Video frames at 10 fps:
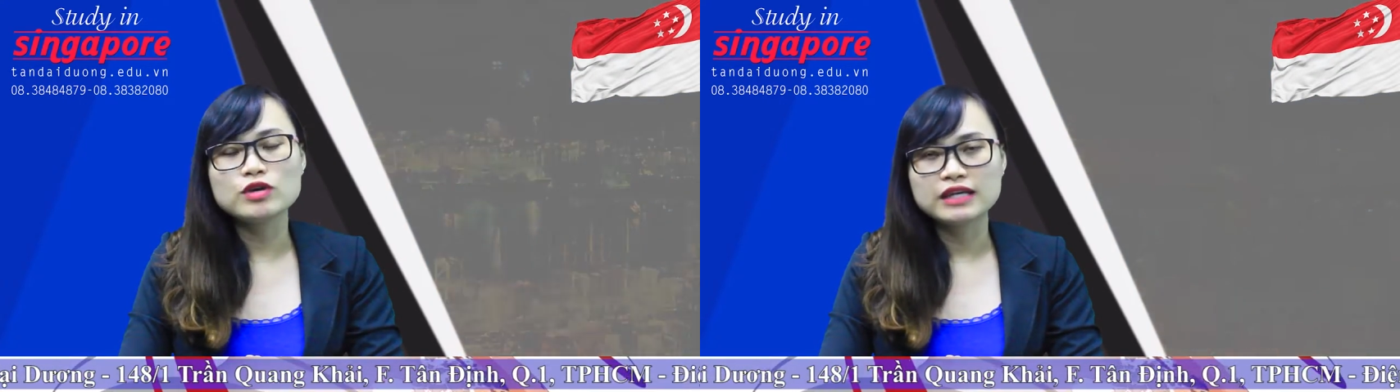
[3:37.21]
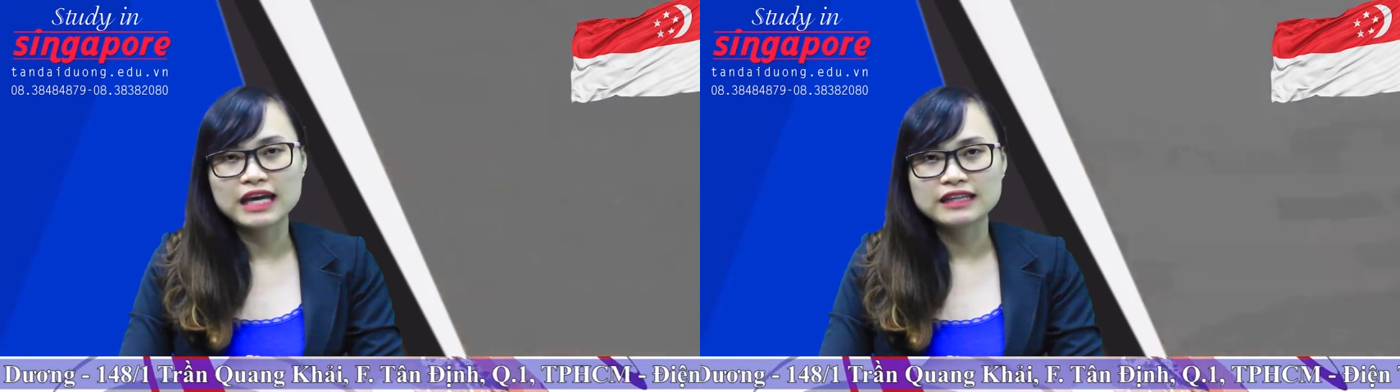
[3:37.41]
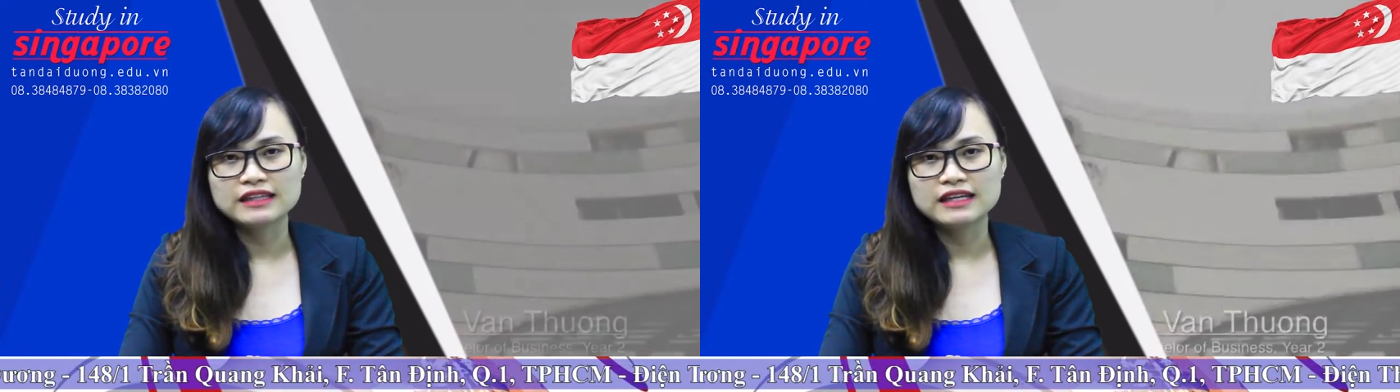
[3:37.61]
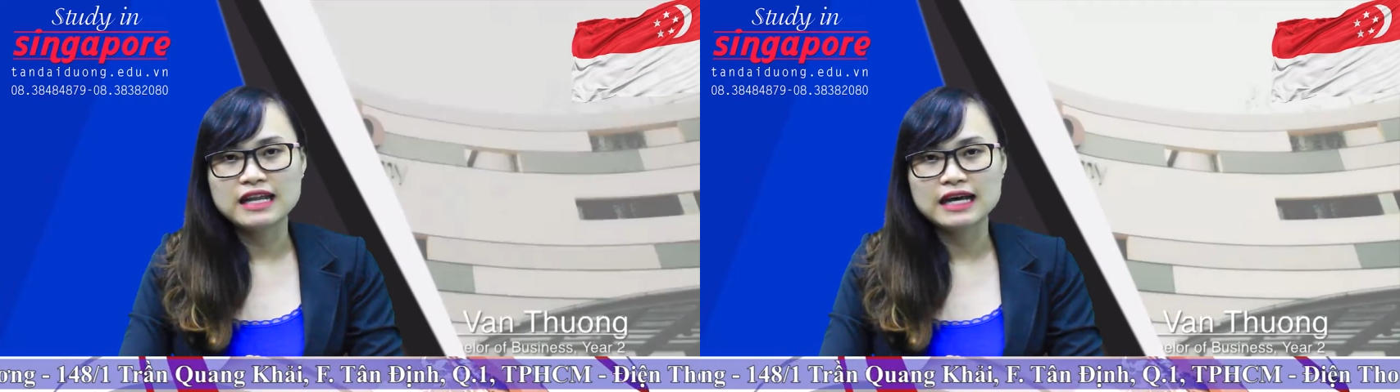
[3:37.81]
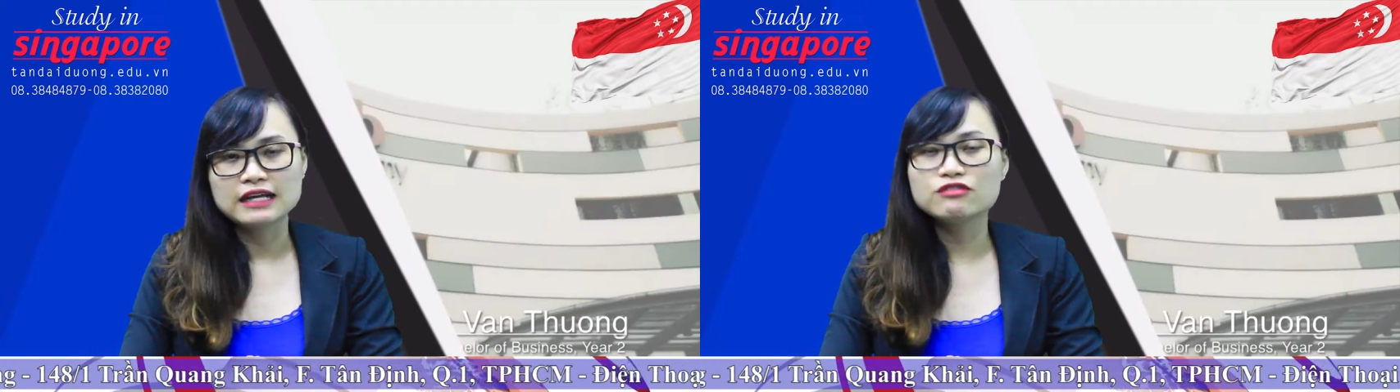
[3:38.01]
chuyên ngành như
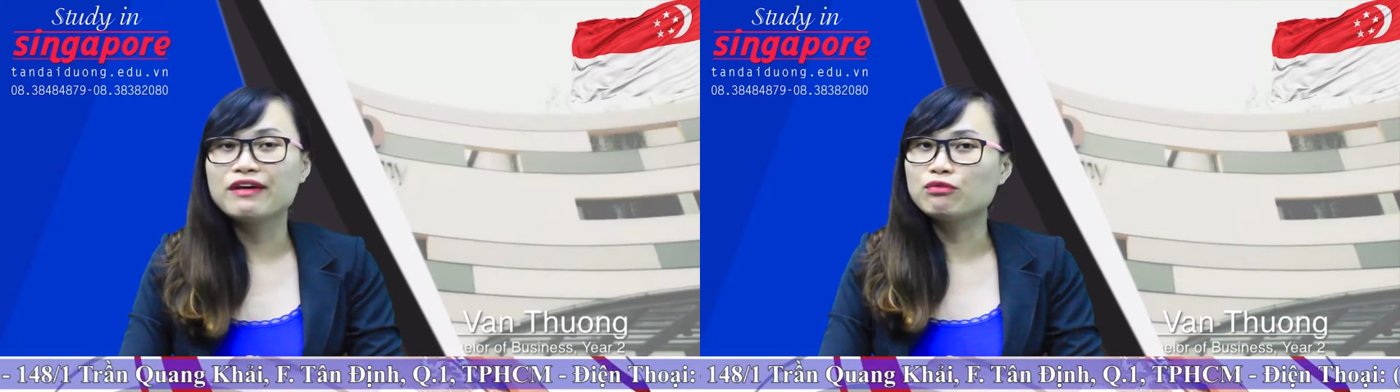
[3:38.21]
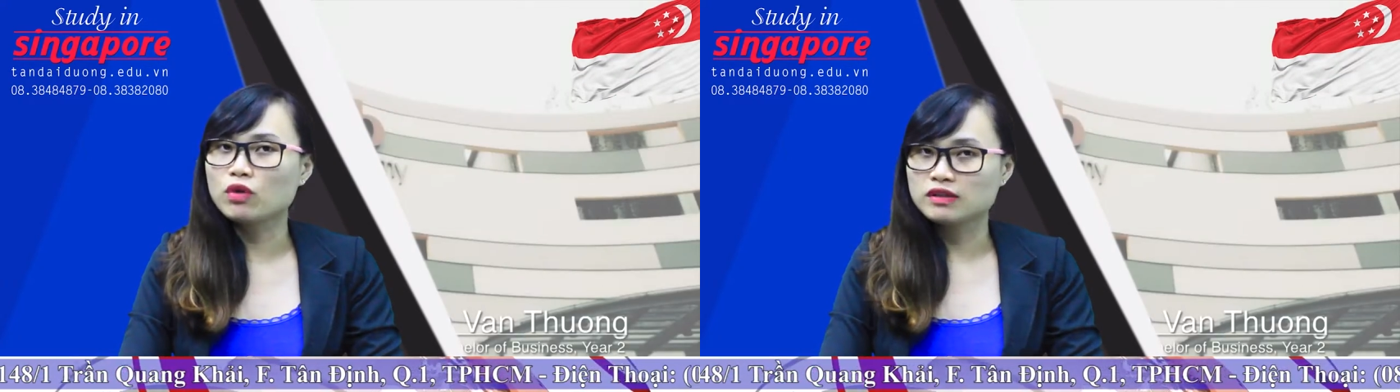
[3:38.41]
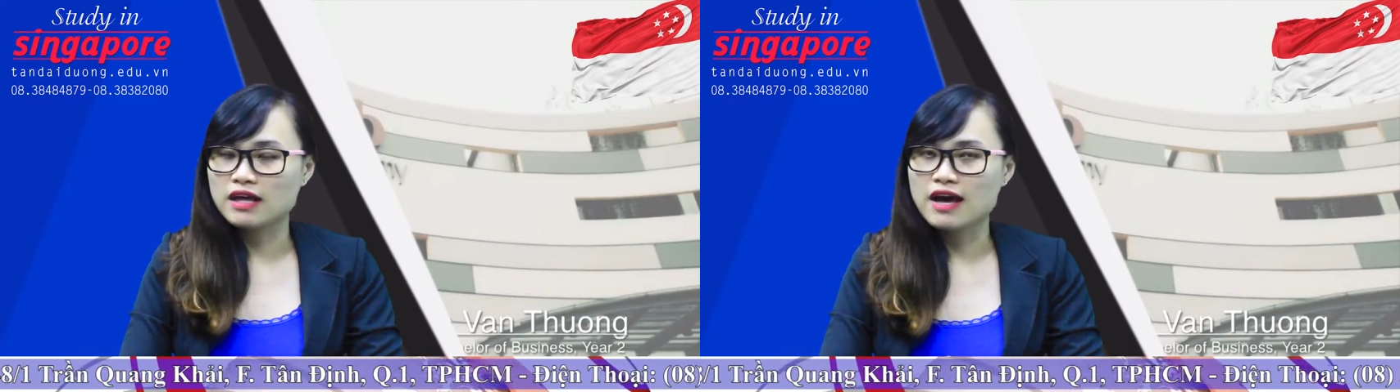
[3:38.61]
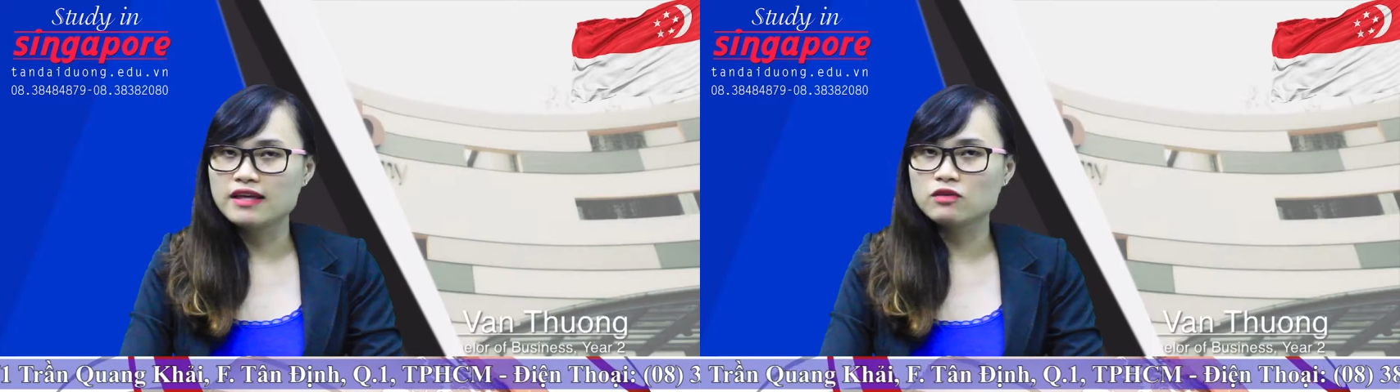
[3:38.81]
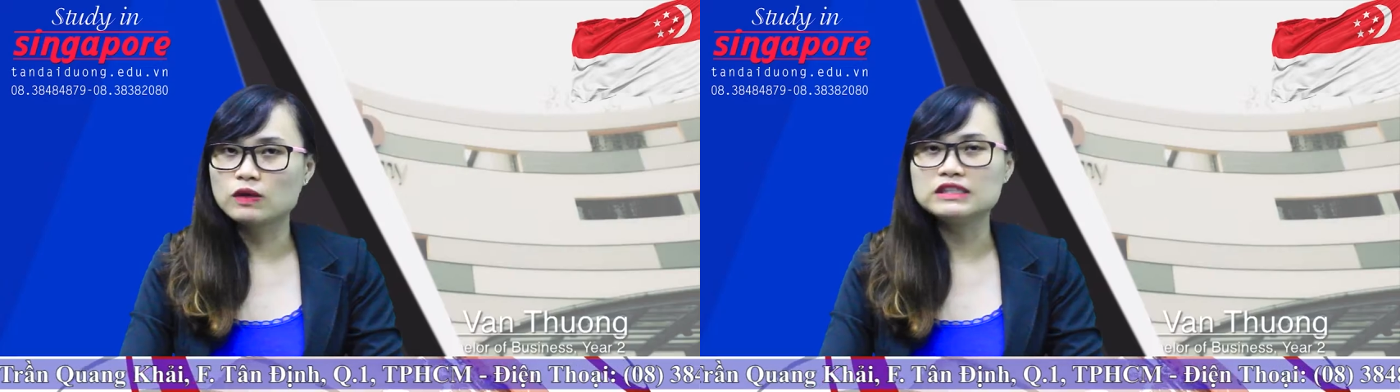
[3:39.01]
là kinh doanh quốc
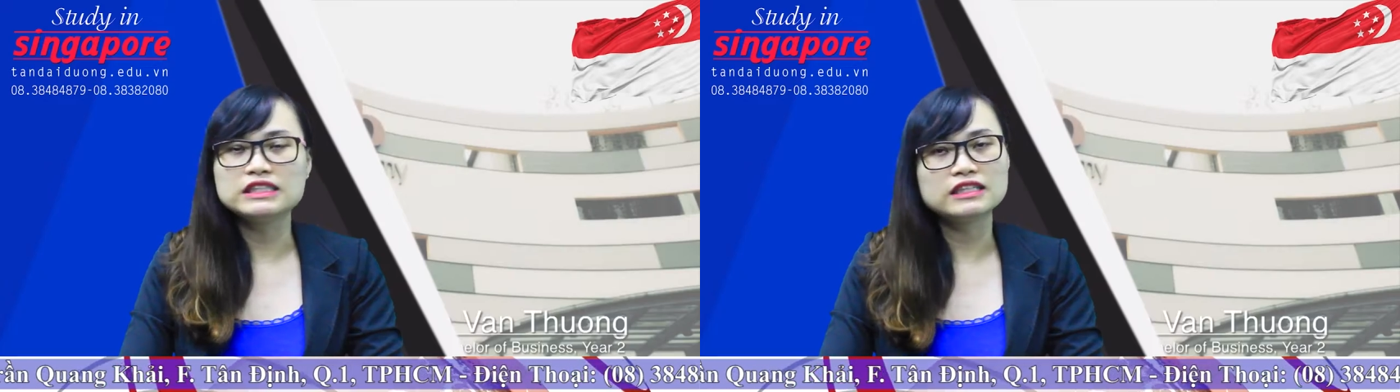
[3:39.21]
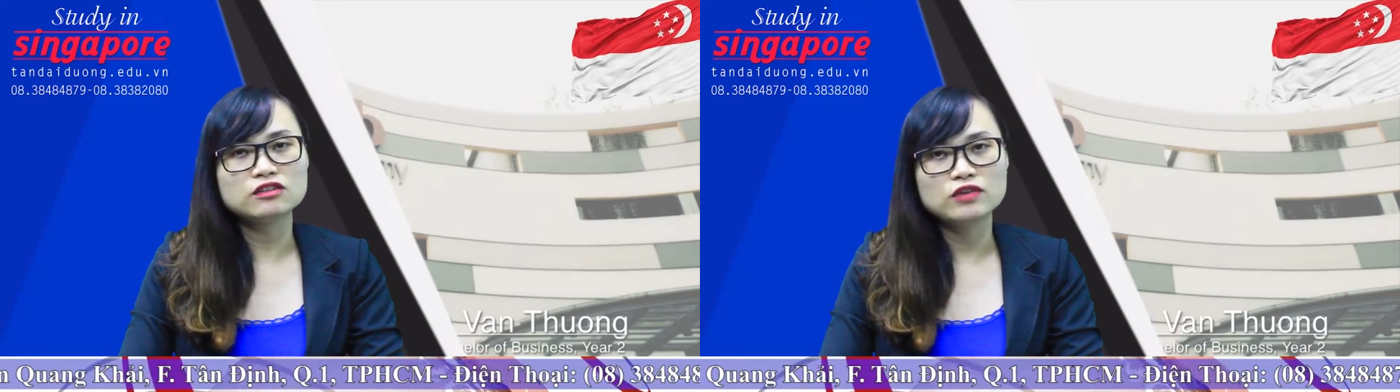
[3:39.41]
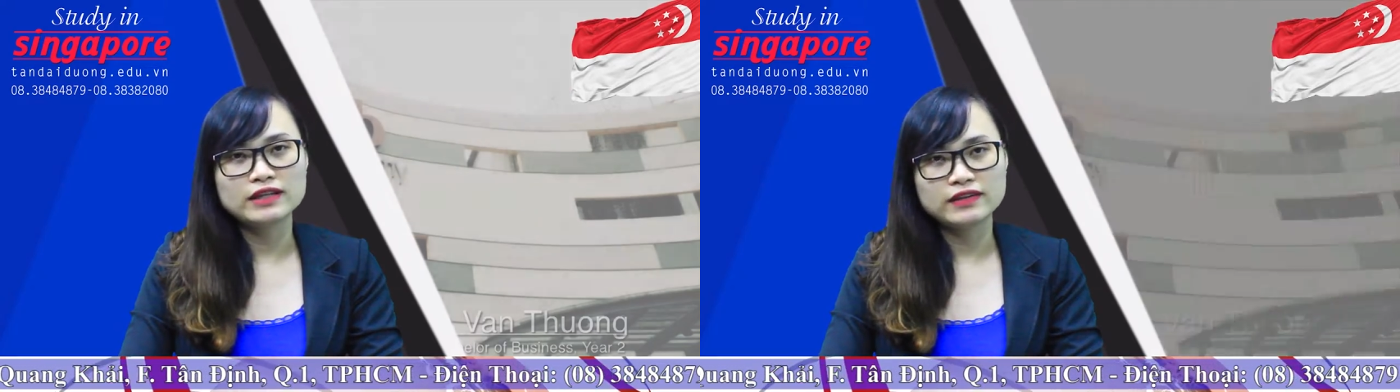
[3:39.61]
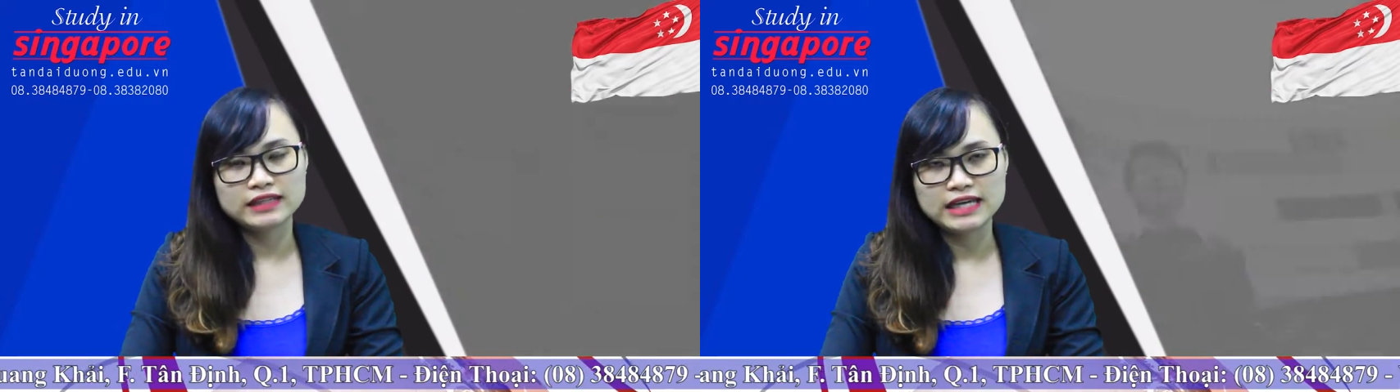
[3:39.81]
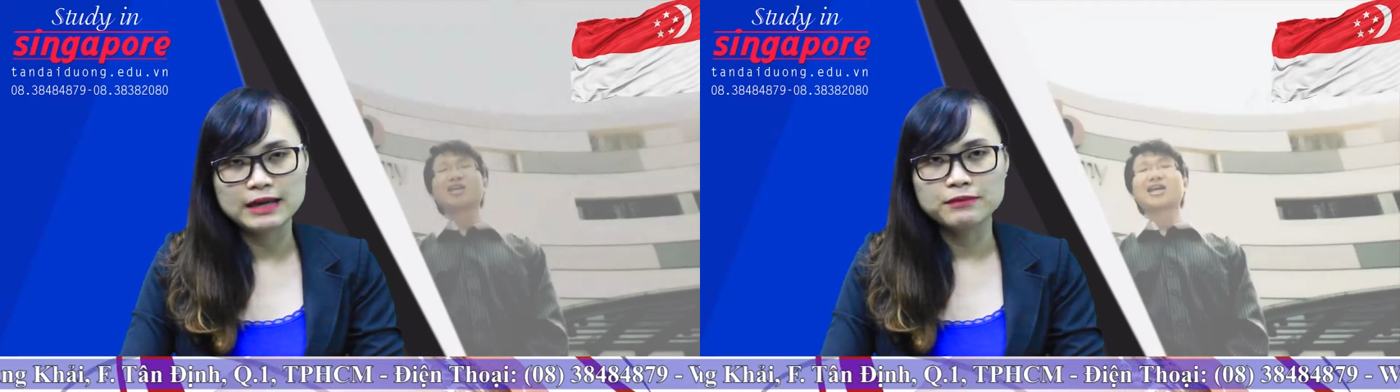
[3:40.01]
tế, quản trị kinh doanh
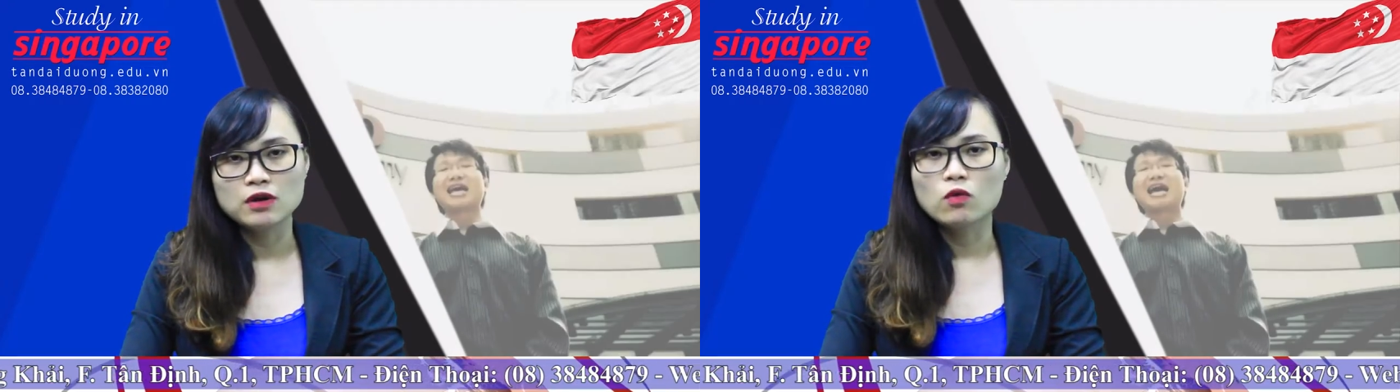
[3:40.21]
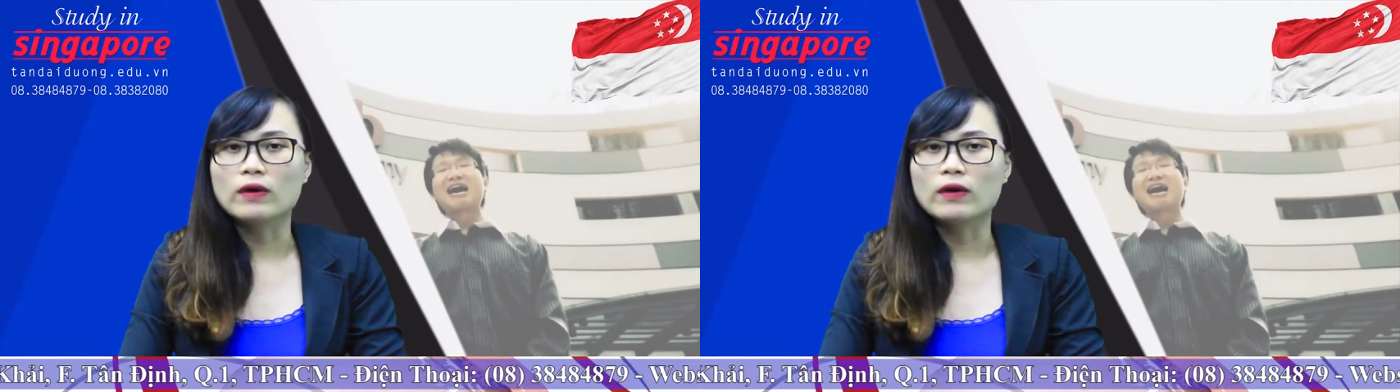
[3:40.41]
doanh nghiệp,